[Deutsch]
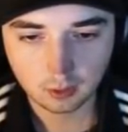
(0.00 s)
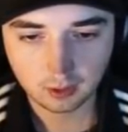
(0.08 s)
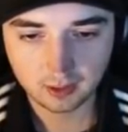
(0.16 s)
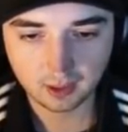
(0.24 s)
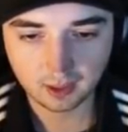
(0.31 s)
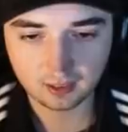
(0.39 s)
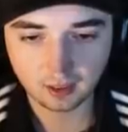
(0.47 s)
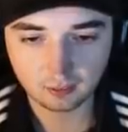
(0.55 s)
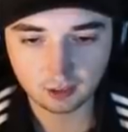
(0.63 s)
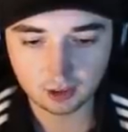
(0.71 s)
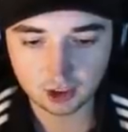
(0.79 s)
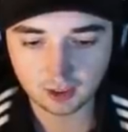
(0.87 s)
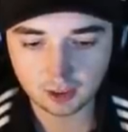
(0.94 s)
Digga,
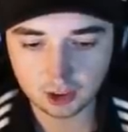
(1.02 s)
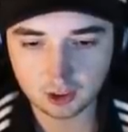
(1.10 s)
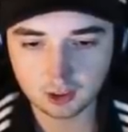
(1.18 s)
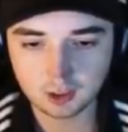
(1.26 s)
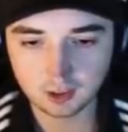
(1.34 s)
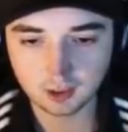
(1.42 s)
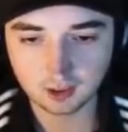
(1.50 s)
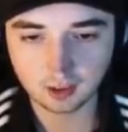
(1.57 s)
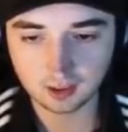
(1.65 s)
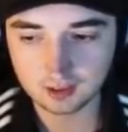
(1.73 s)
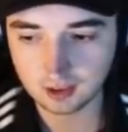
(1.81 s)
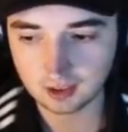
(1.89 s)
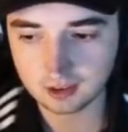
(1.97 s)
wen challenge der hier, Digga? Er
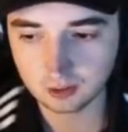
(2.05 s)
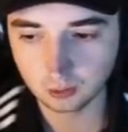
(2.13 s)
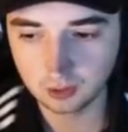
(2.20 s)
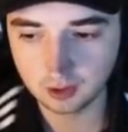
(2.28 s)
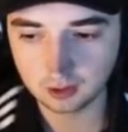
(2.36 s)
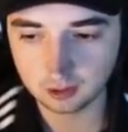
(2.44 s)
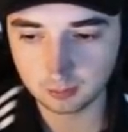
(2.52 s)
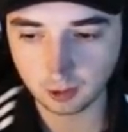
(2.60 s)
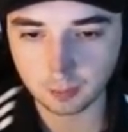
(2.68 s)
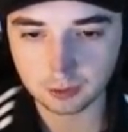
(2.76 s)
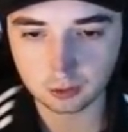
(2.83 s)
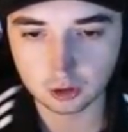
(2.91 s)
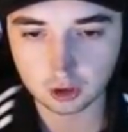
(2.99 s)
ist, er ist so weak. Ich baue absolut